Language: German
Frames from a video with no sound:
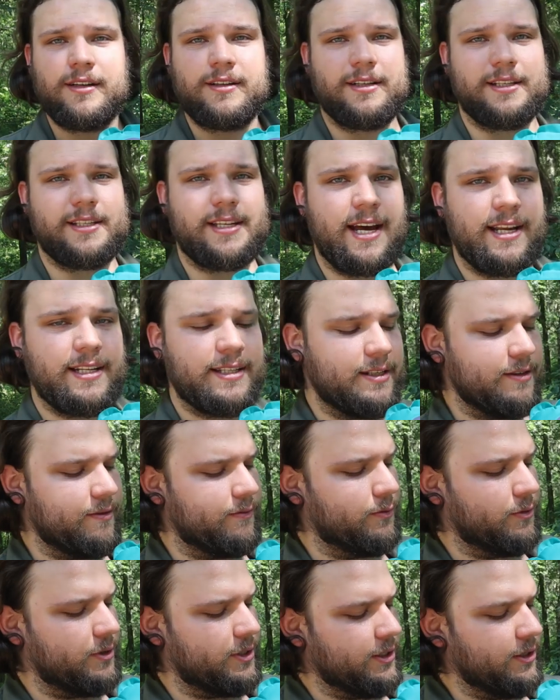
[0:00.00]
Das
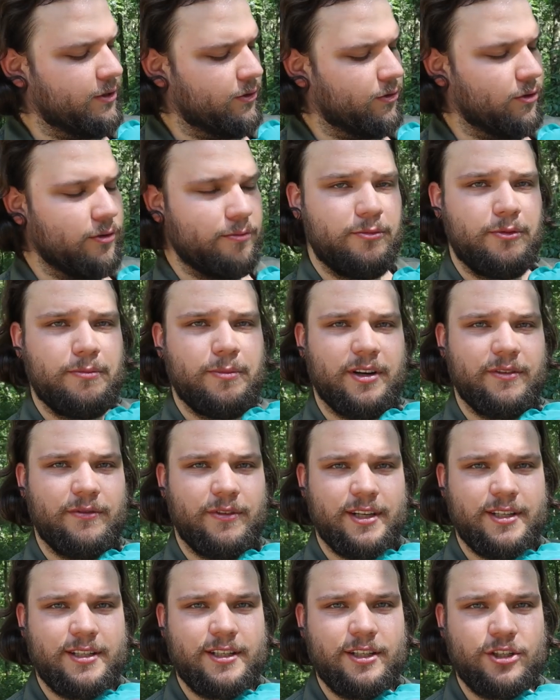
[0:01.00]
Ganze wird hier oben über ein
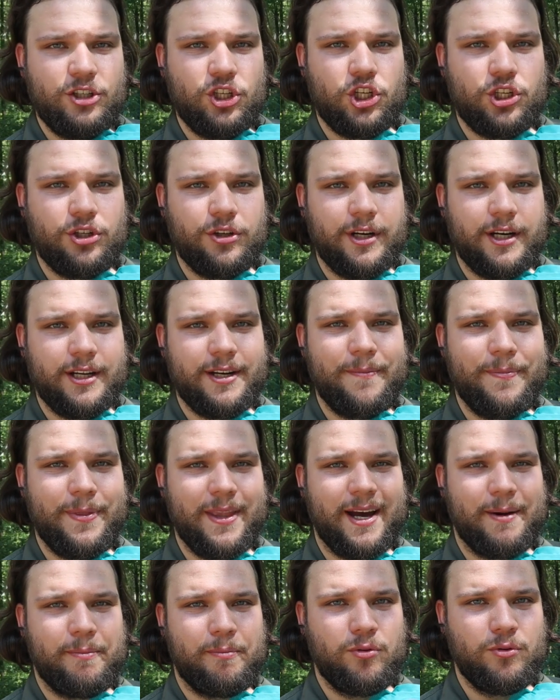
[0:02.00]
Ventil gesteuert.
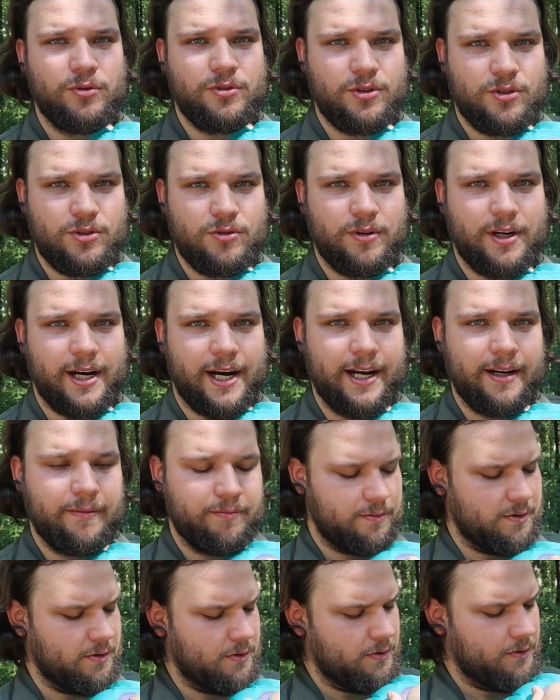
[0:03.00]
Da pustest du
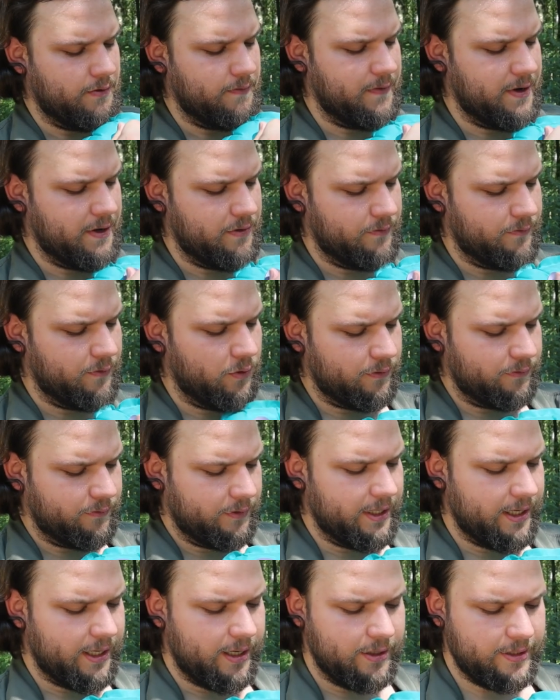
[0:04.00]
rein und wenn du Luft
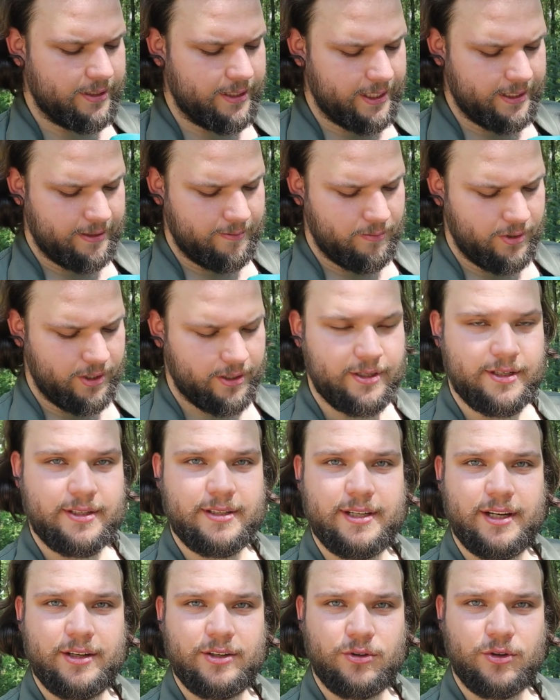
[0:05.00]
wieder rauslassen
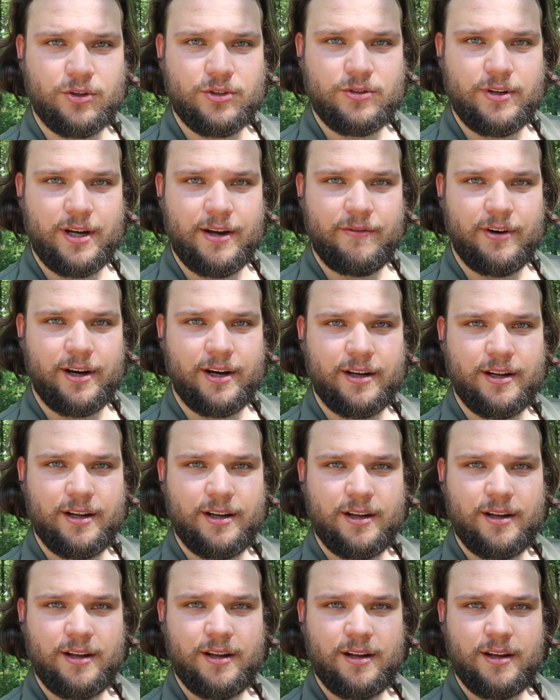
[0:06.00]
möchtest, dann drückst du einfach
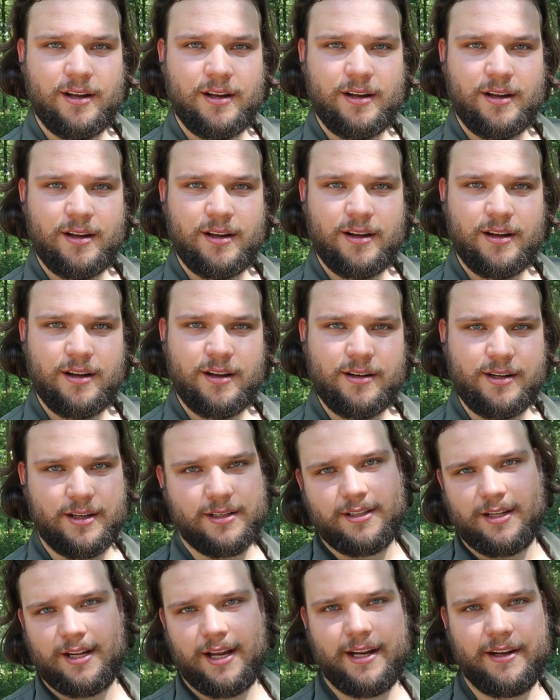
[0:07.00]

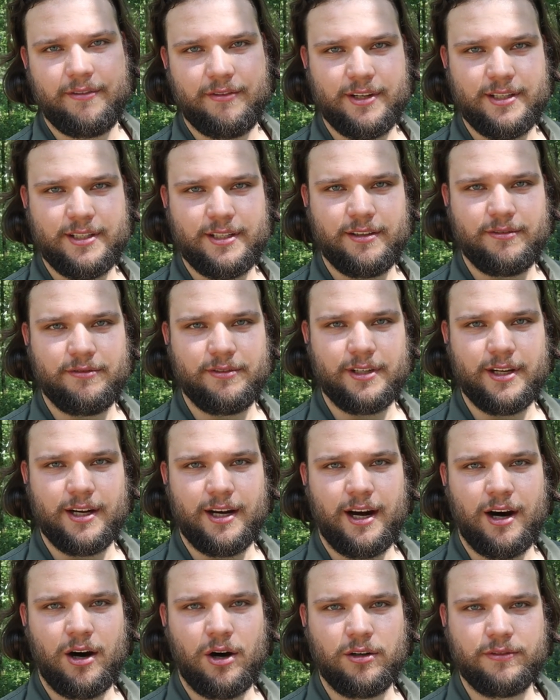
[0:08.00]
das kleine Ventil
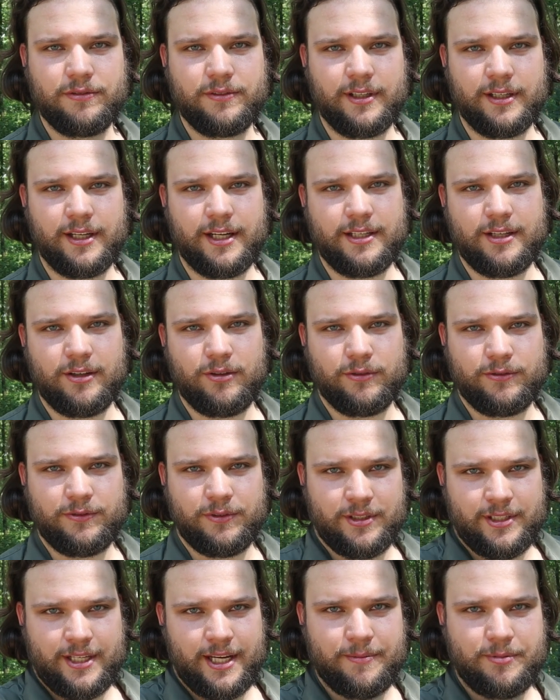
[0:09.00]
wieder auf, dann geht die Luft
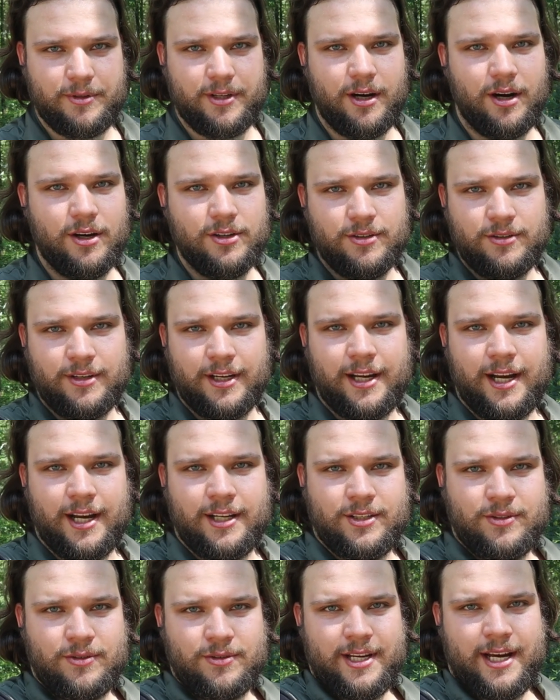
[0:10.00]
von selbst raus und dann
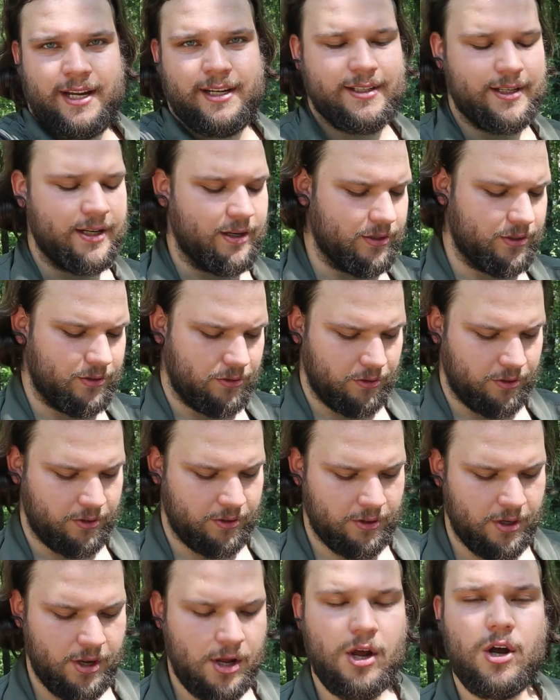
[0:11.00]
kannst du es alles
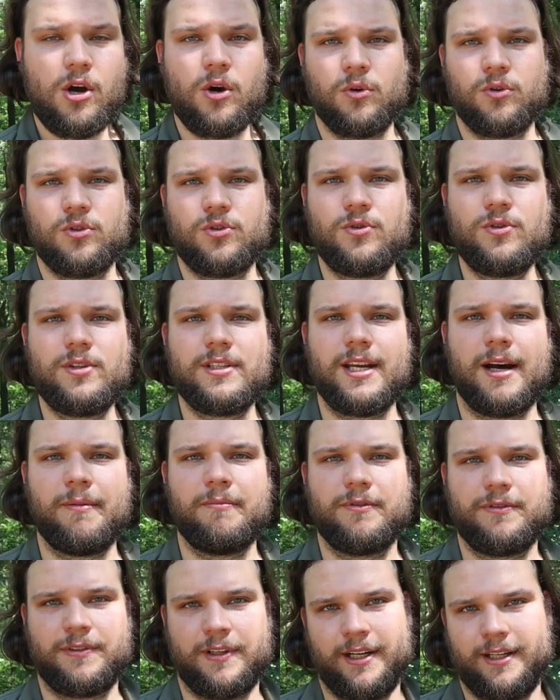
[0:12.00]
rausdrücken und
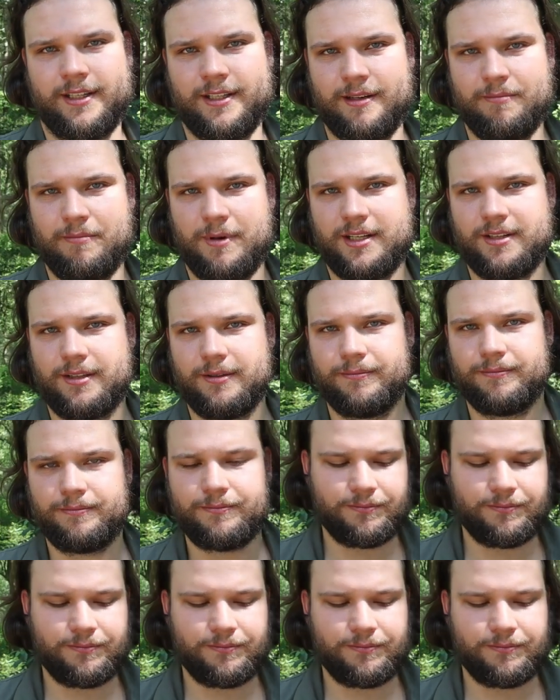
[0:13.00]
zusammenfalten, die Matte.